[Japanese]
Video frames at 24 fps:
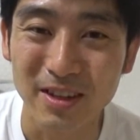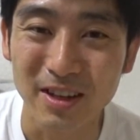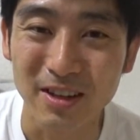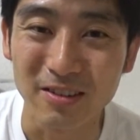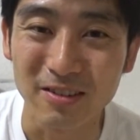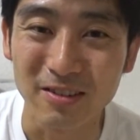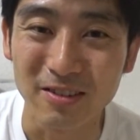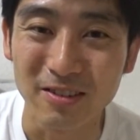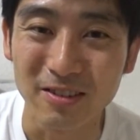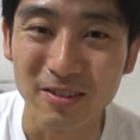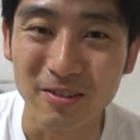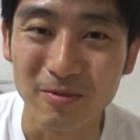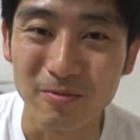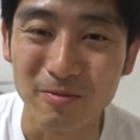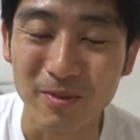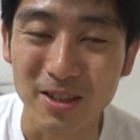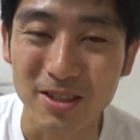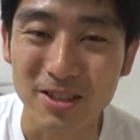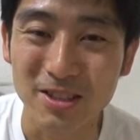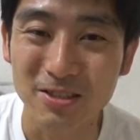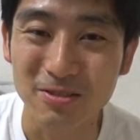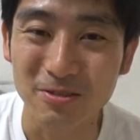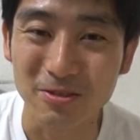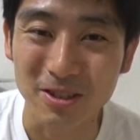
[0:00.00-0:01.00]
あの、ま
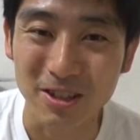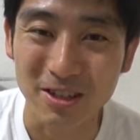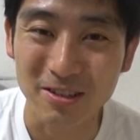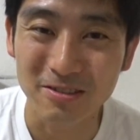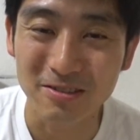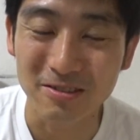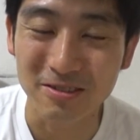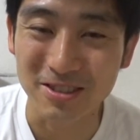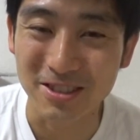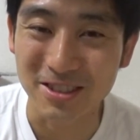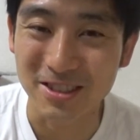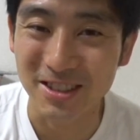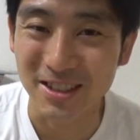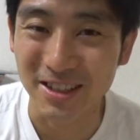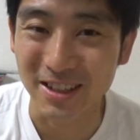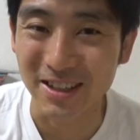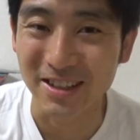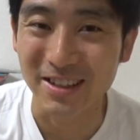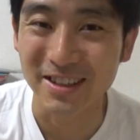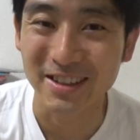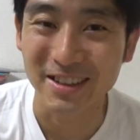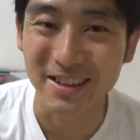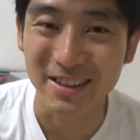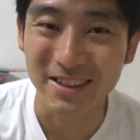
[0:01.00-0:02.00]
あ、死を覚悟しなが
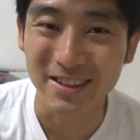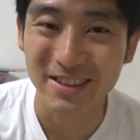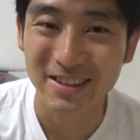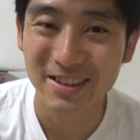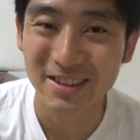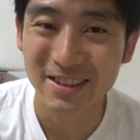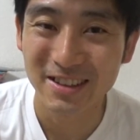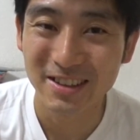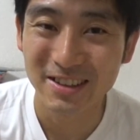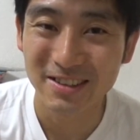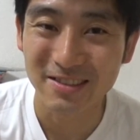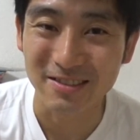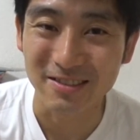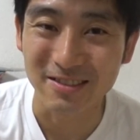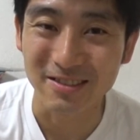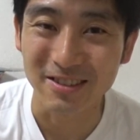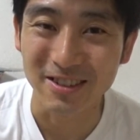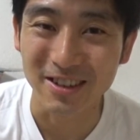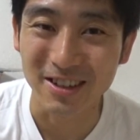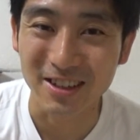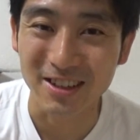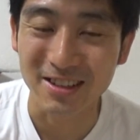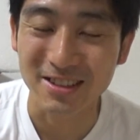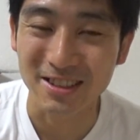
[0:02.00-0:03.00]
らこ
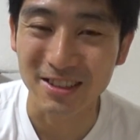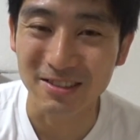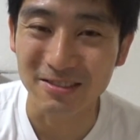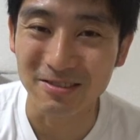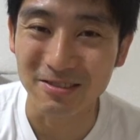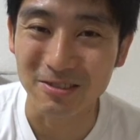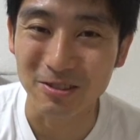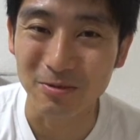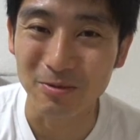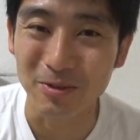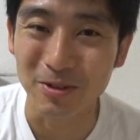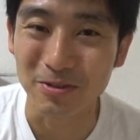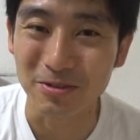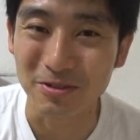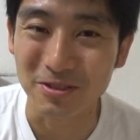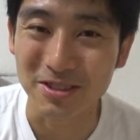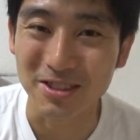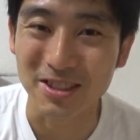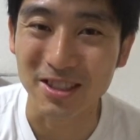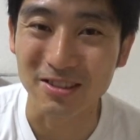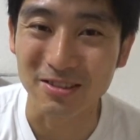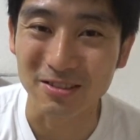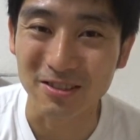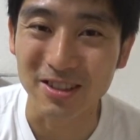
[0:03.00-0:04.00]
の赤座を止めようと
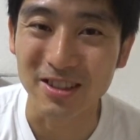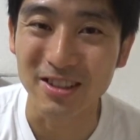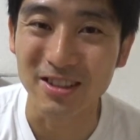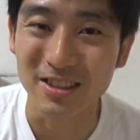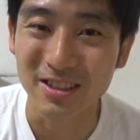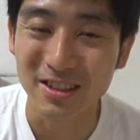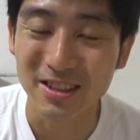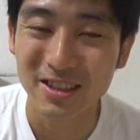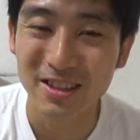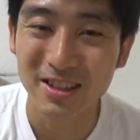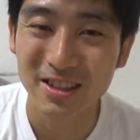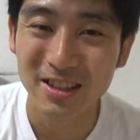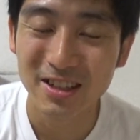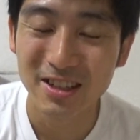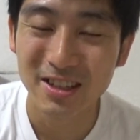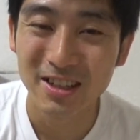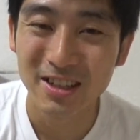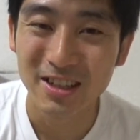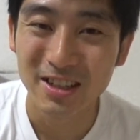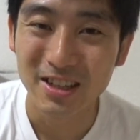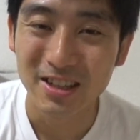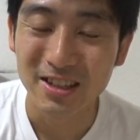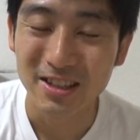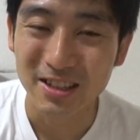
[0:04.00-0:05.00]
した時
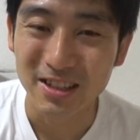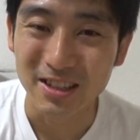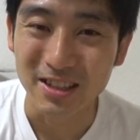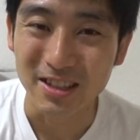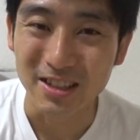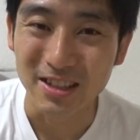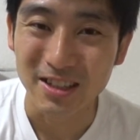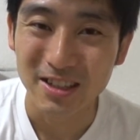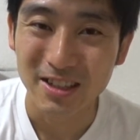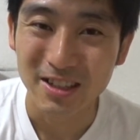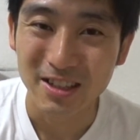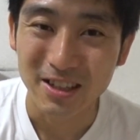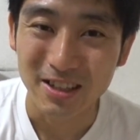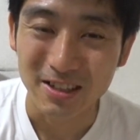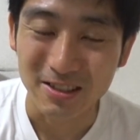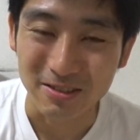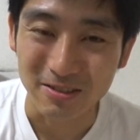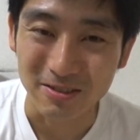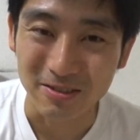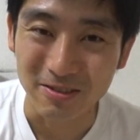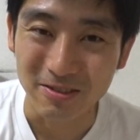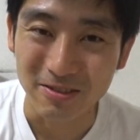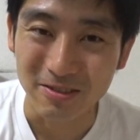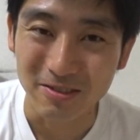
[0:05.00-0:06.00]
に
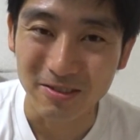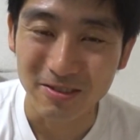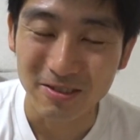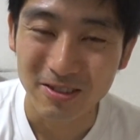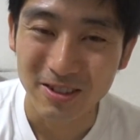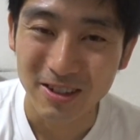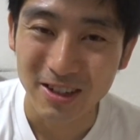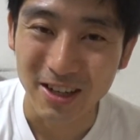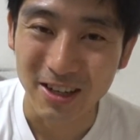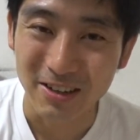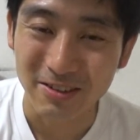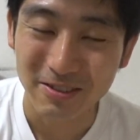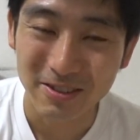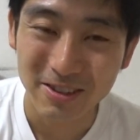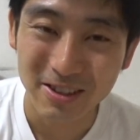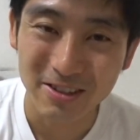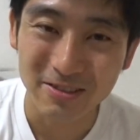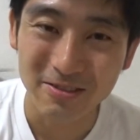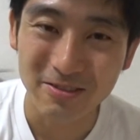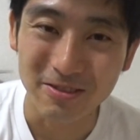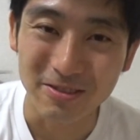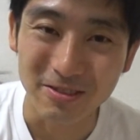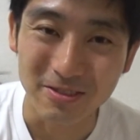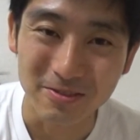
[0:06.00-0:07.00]
その母親
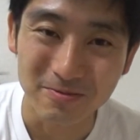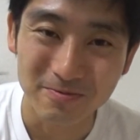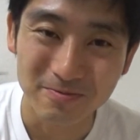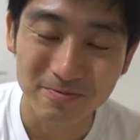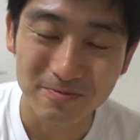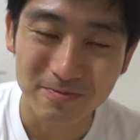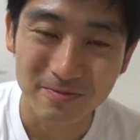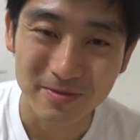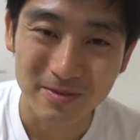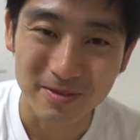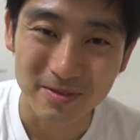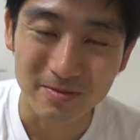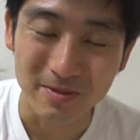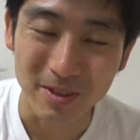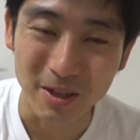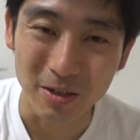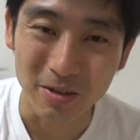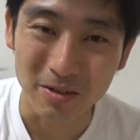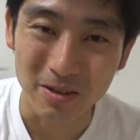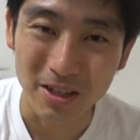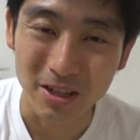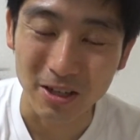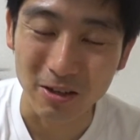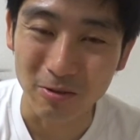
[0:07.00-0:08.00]
の、ま
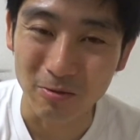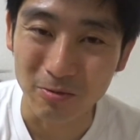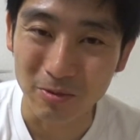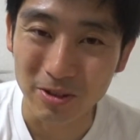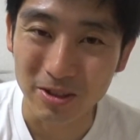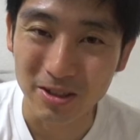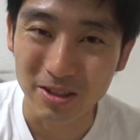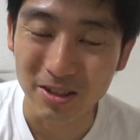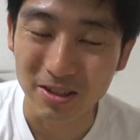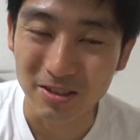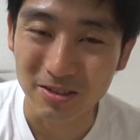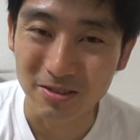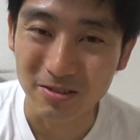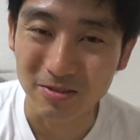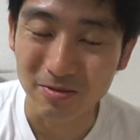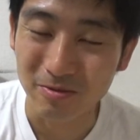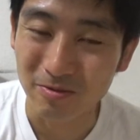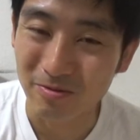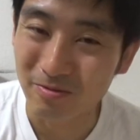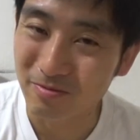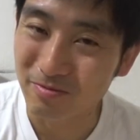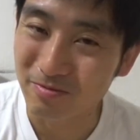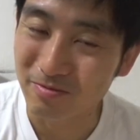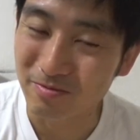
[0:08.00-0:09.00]
あ、なんか思い出、
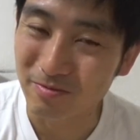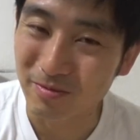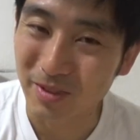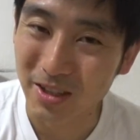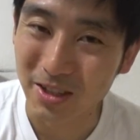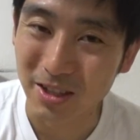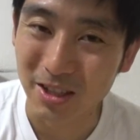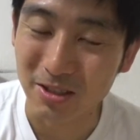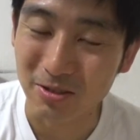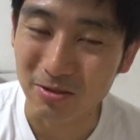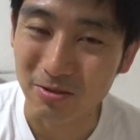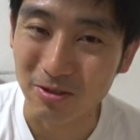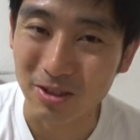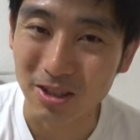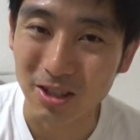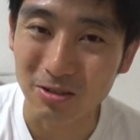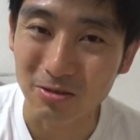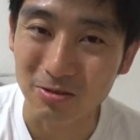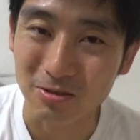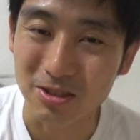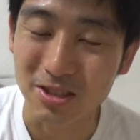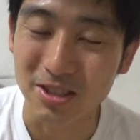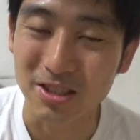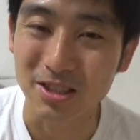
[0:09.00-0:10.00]
うん、またその過
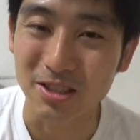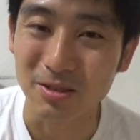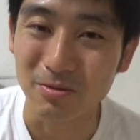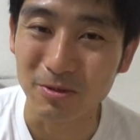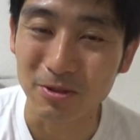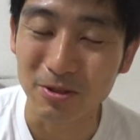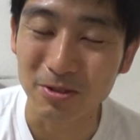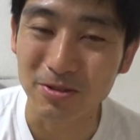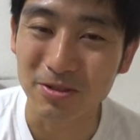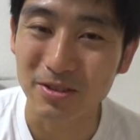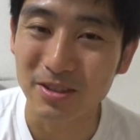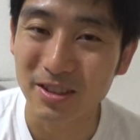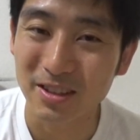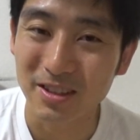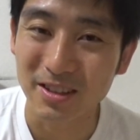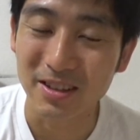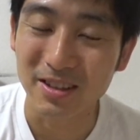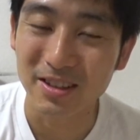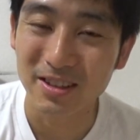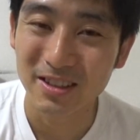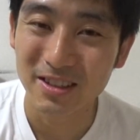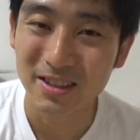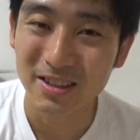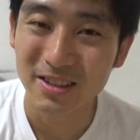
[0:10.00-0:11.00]
去のシーンに戻っ
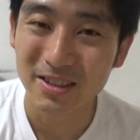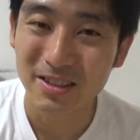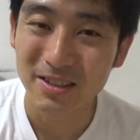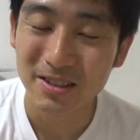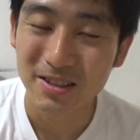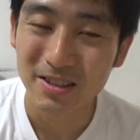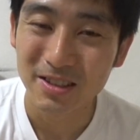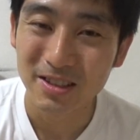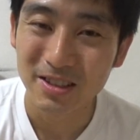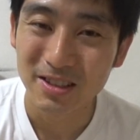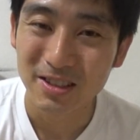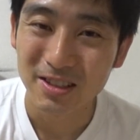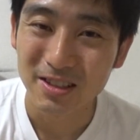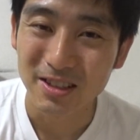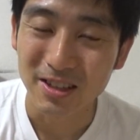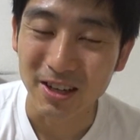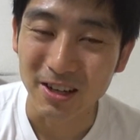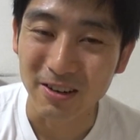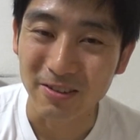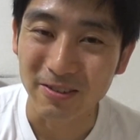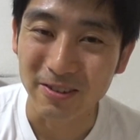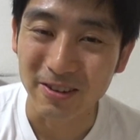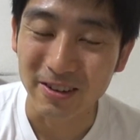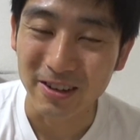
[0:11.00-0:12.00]
て
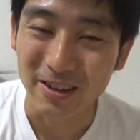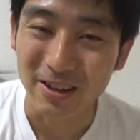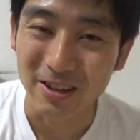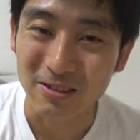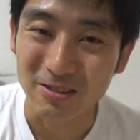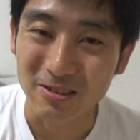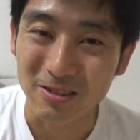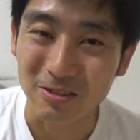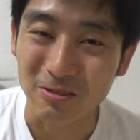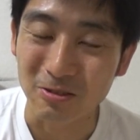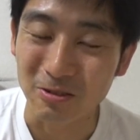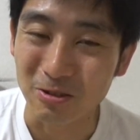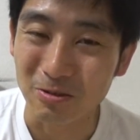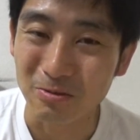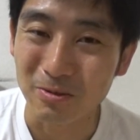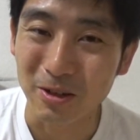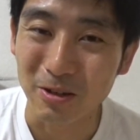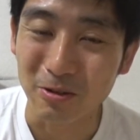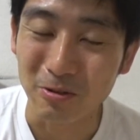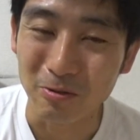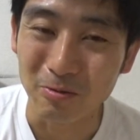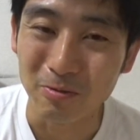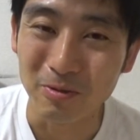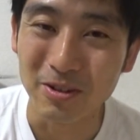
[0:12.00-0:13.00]
母親が言った言葉
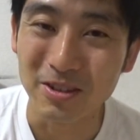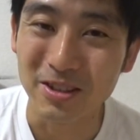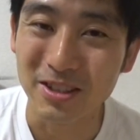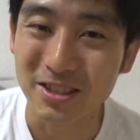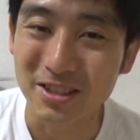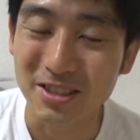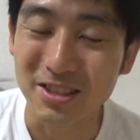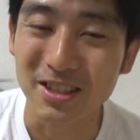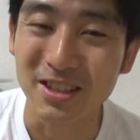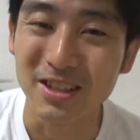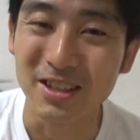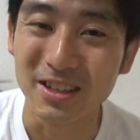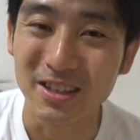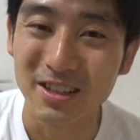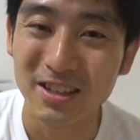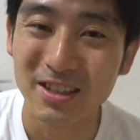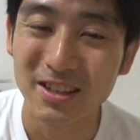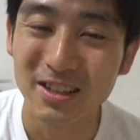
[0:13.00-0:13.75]
を思い出して